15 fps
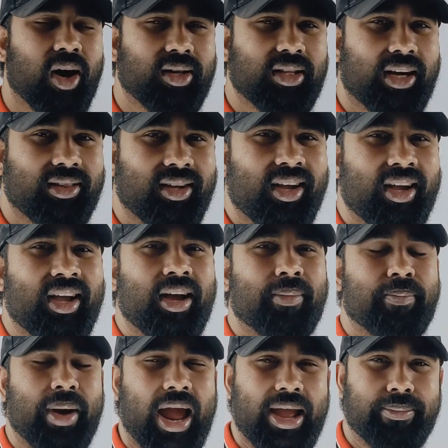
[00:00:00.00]
অর্থাৎ
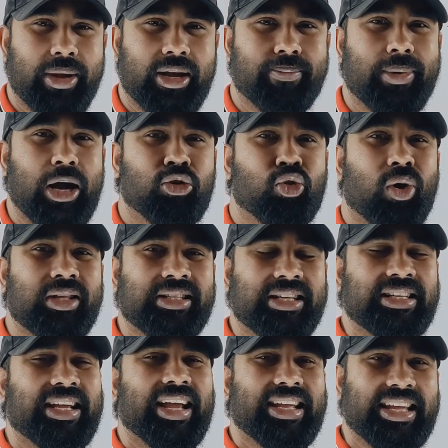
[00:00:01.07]
প্রাইভেট বা
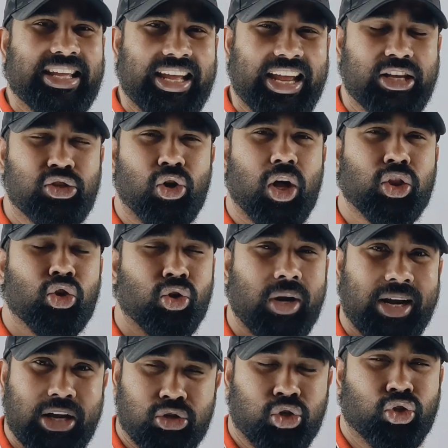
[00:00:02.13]
কোচিংয়ে গিয়ে
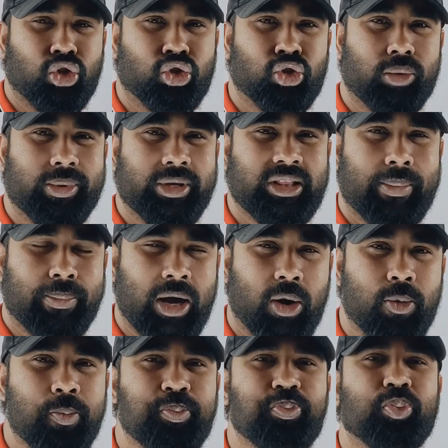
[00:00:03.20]
যতটা না সুযোগ সুবিধা
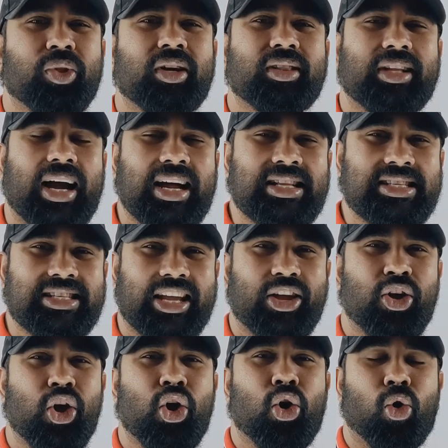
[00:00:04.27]
পাও তার
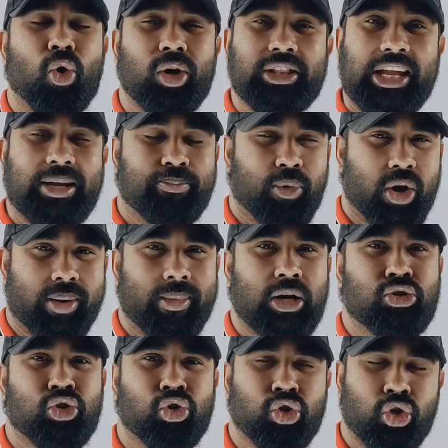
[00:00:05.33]
চেয়ে অধিক
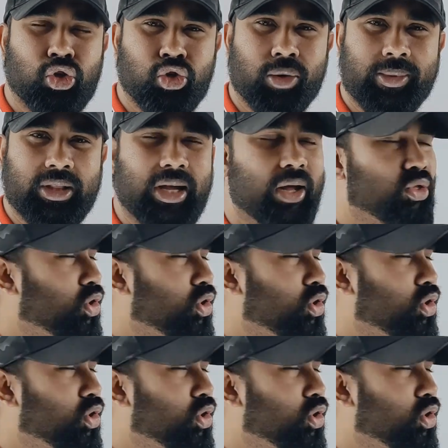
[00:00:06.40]
পরিমাণ সুযোগ সুবিধা